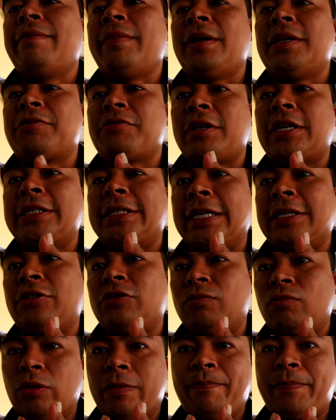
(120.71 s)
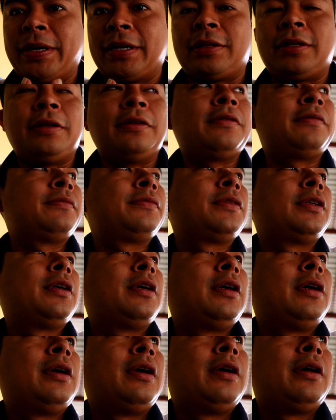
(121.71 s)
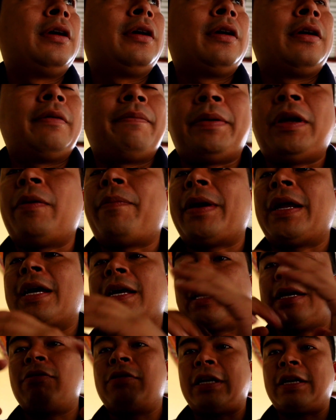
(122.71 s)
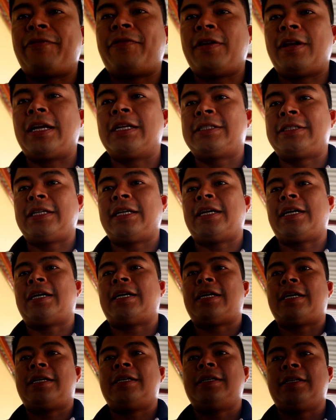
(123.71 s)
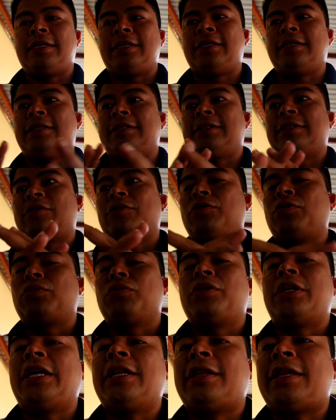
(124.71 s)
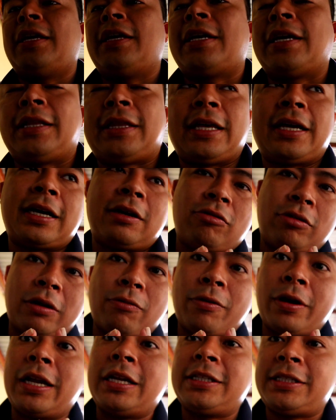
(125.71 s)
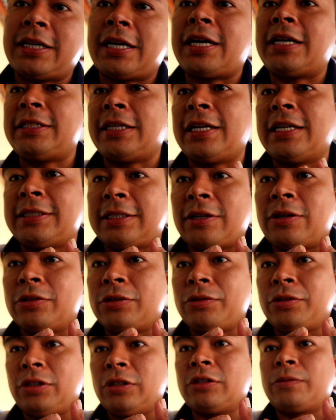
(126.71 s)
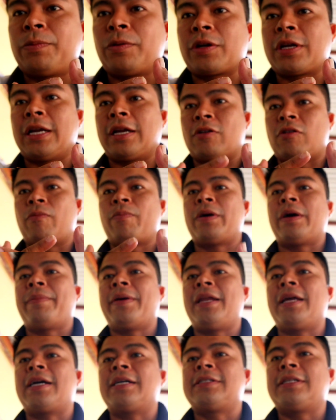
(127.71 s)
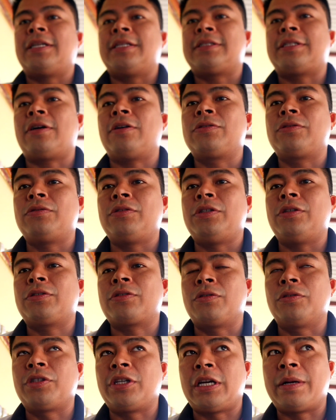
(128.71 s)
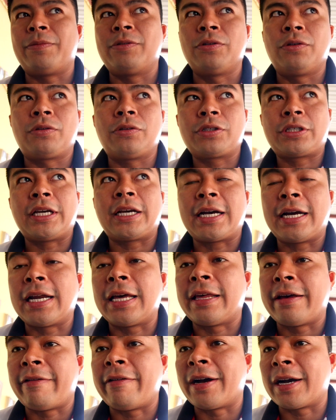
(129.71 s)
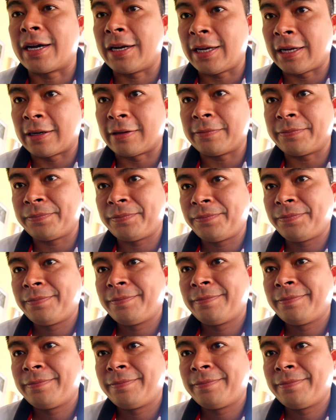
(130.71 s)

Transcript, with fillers: Venezuela que ha hecho un buen partido, pero para que una final sea eh, contundente y que tengan una buena hinchada ya en Estados Unidos, porque la Copa de América es en Estados Unidos, consideramos nosotros que Canadá va a ganar.